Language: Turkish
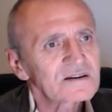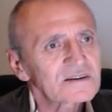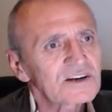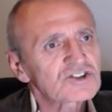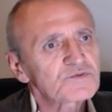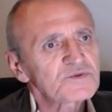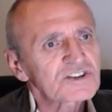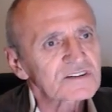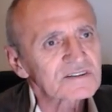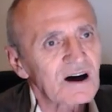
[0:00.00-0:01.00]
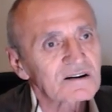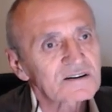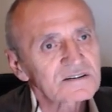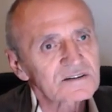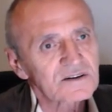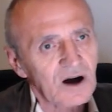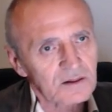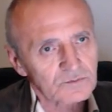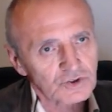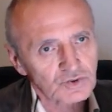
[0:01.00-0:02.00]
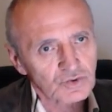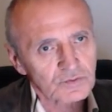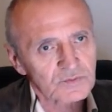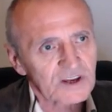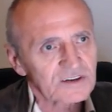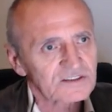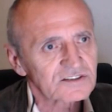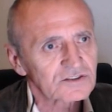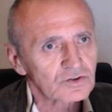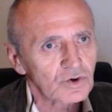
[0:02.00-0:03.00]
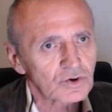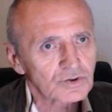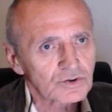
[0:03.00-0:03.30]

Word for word: geçmişe takılı kalmış durumdayız diyor.